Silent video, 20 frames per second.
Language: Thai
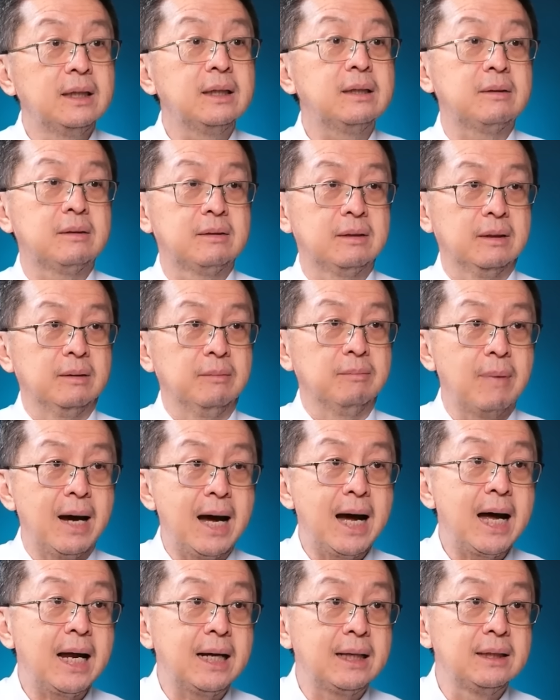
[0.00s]
ยึด
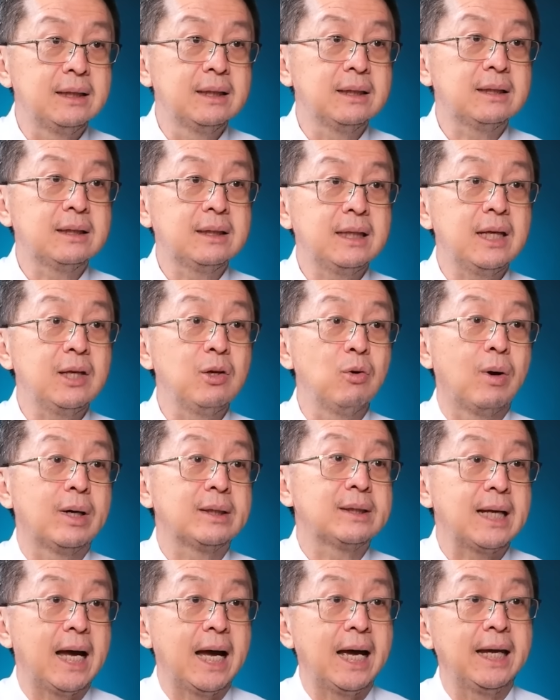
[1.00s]
บ้านยึดที่อยู่
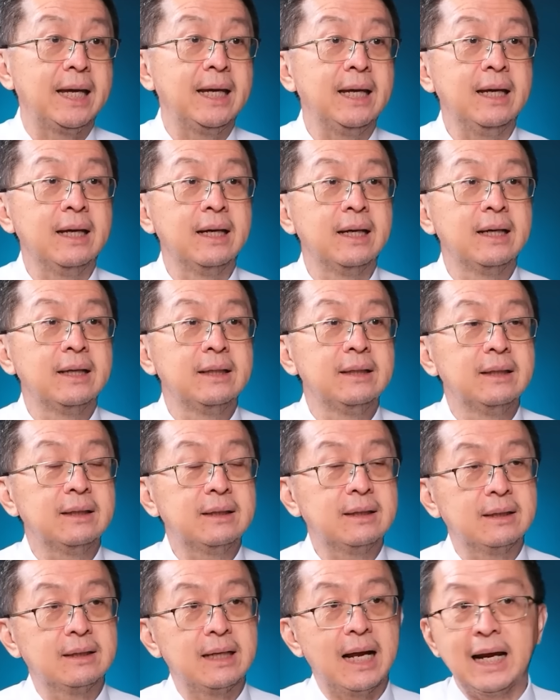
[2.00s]
อาศัยยึ
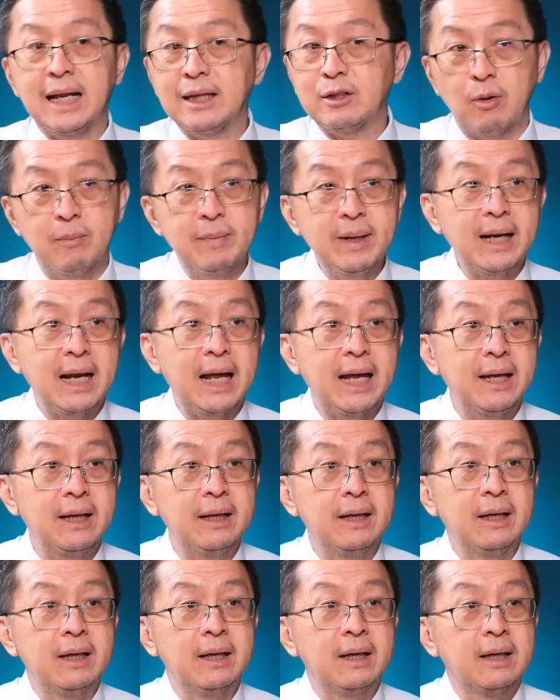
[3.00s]
ดอะไรต่อมีอะไร
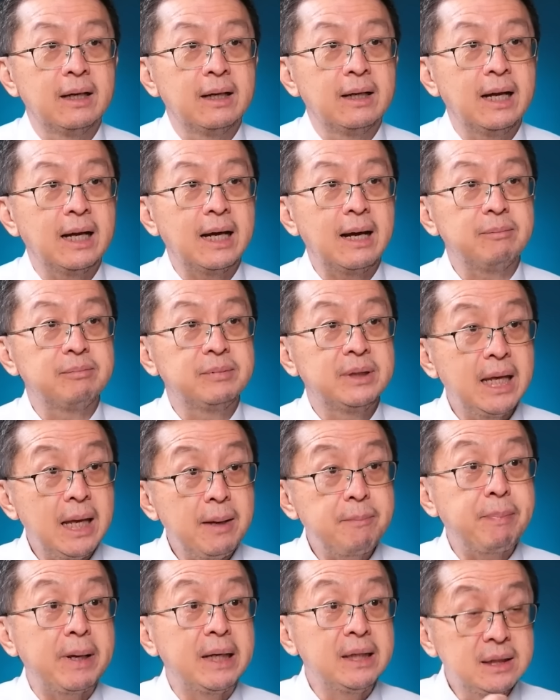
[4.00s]
นะครับ
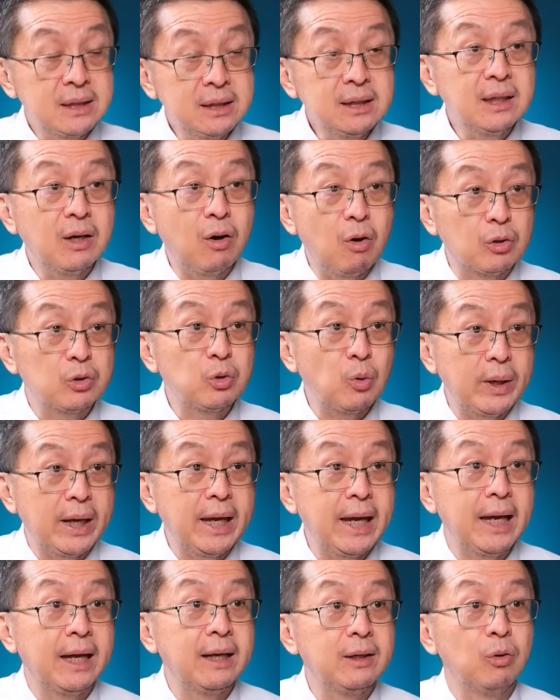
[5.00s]
ที่เป็นชื่อของตัว
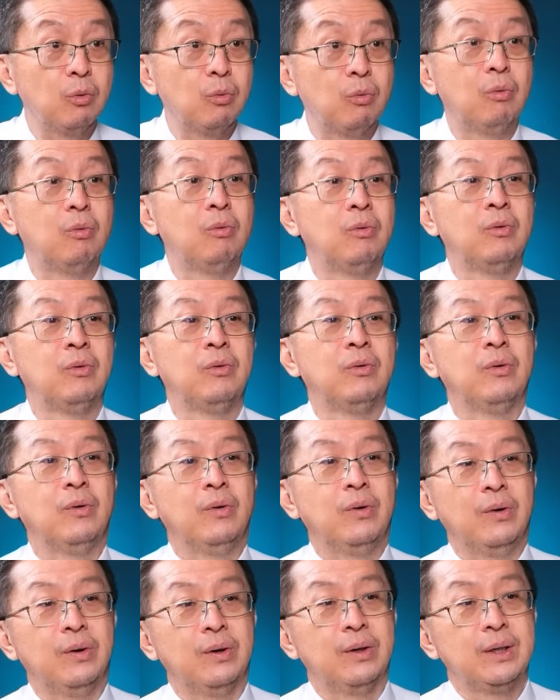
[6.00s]
เองอยู่
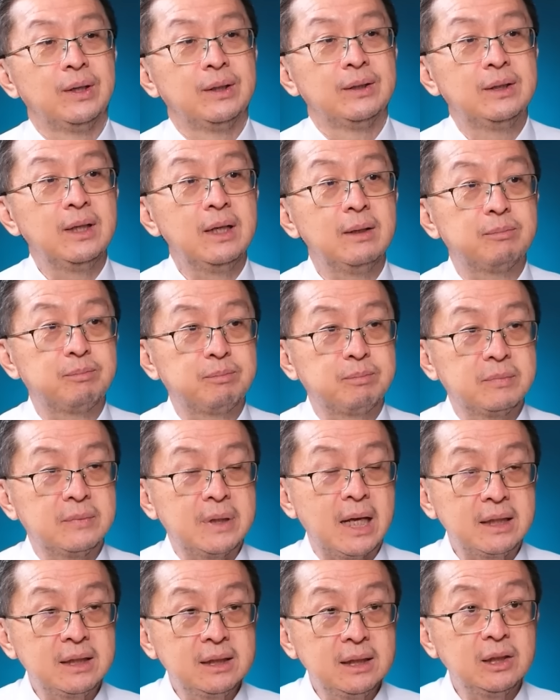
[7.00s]
ซึ่ง
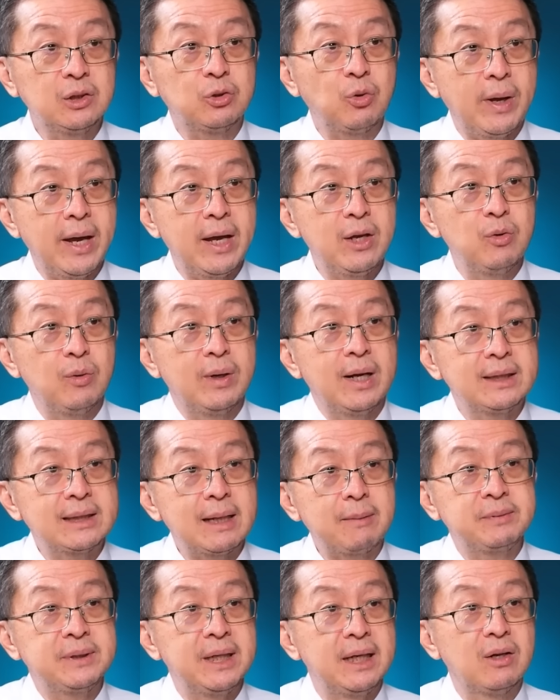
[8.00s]
ถ้าชื่อตัวเองอยู่ใน
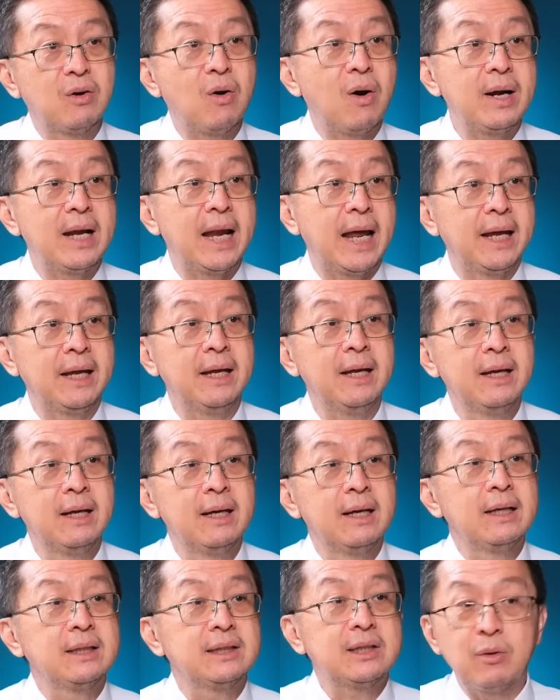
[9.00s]
ทรัพย์สินก้อนไหน
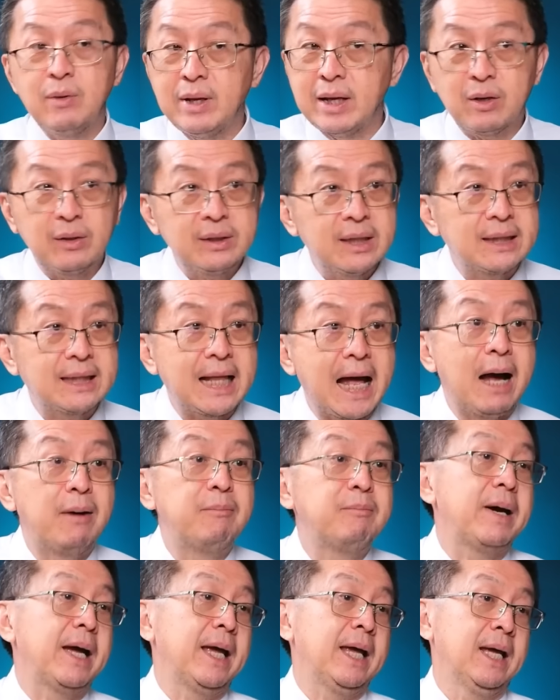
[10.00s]
เจ้าหนี้ก็จะตา
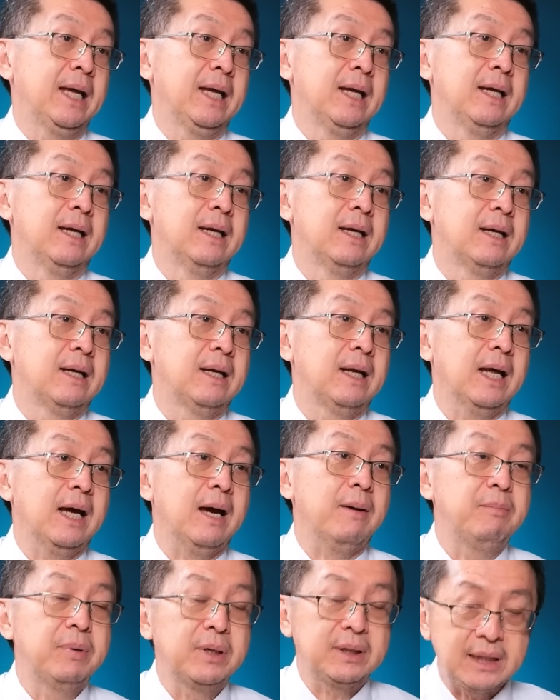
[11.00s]
มไป
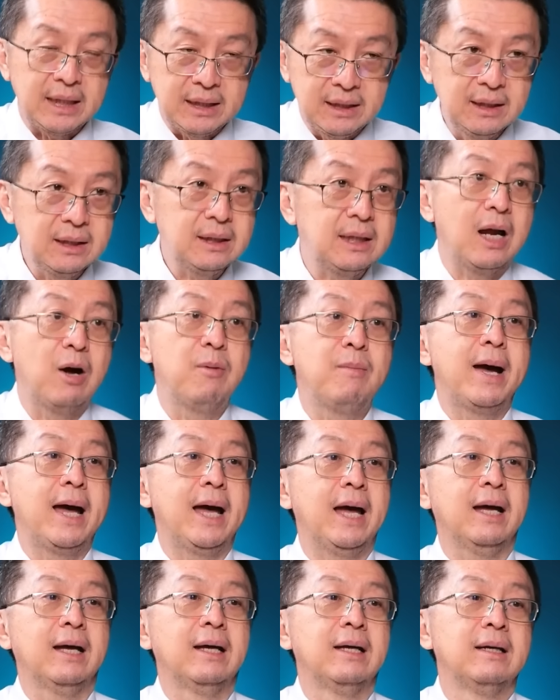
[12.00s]
นะครับเพื่อจะยึดเอา
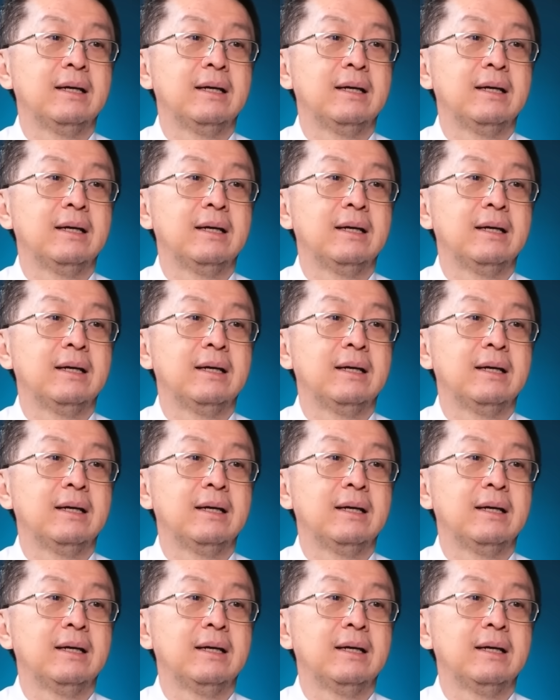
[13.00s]
มา